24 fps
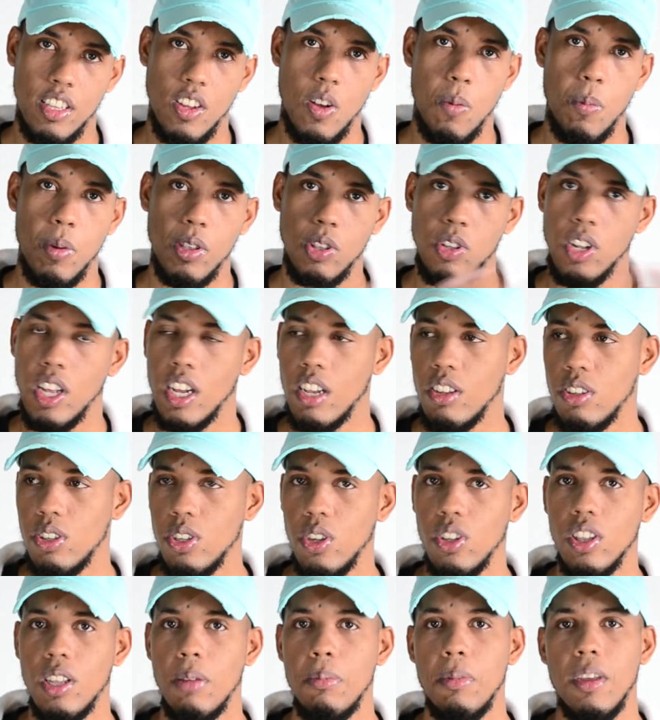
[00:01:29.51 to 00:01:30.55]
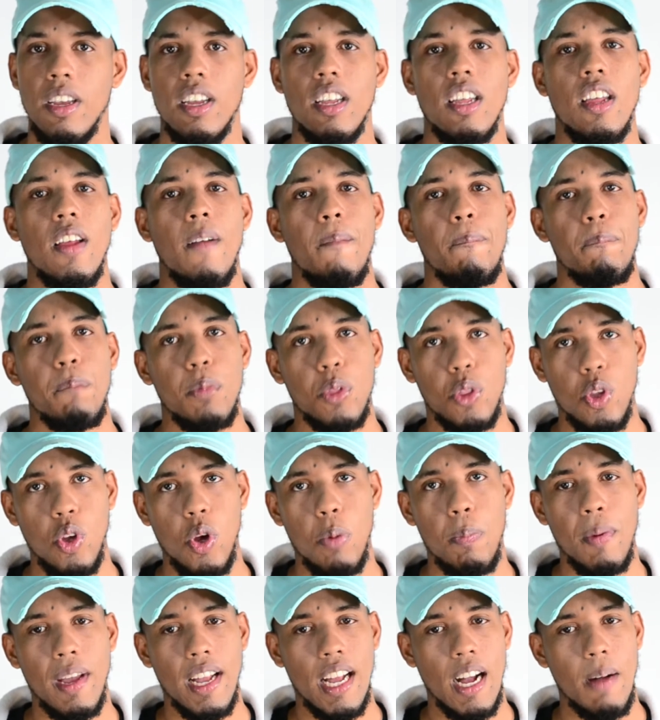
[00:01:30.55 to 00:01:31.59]
Y como dice una canción también, todos
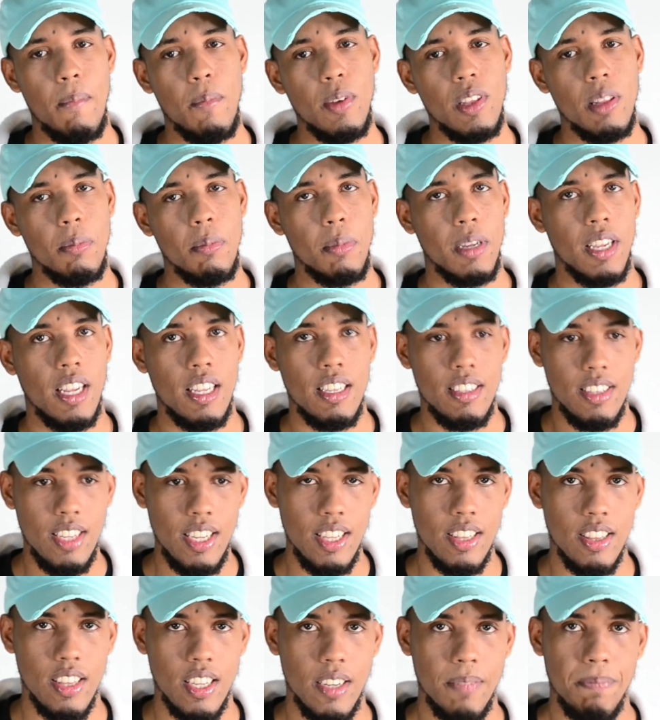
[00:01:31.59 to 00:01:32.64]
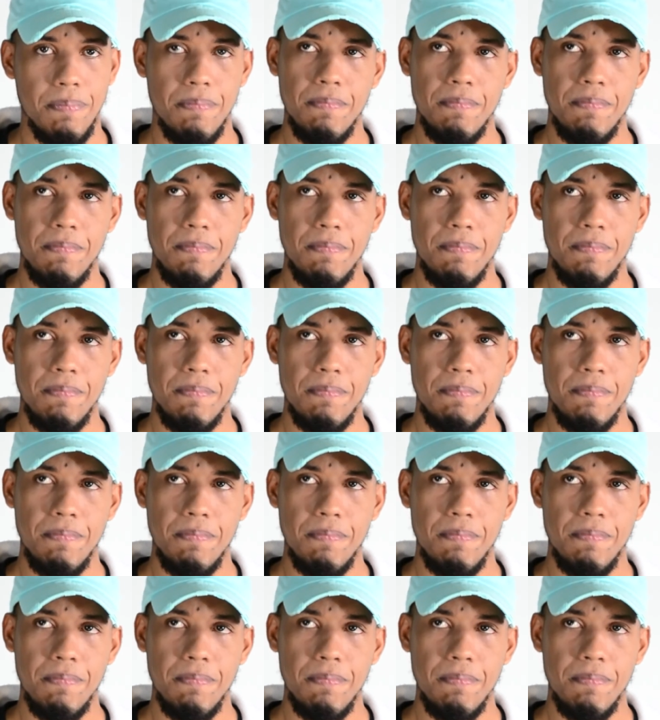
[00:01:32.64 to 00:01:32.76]
pecamos de manera distinta.